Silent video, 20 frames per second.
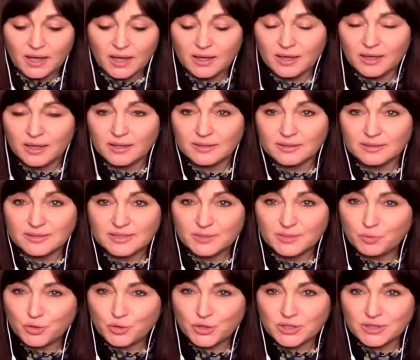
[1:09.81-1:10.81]
А
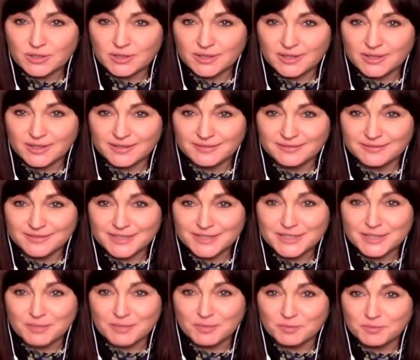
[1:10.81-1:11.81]
запущены ли на
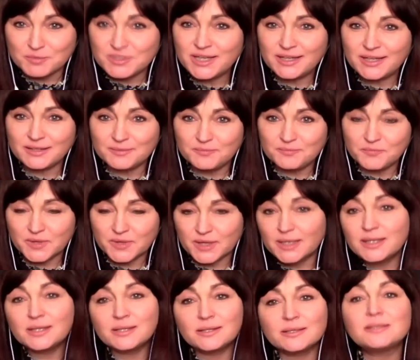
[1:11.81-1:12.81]
самом деле
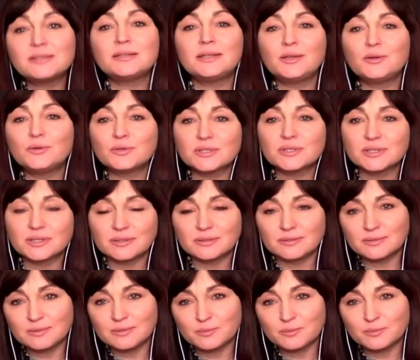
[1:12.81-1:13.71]
какие-то серьезные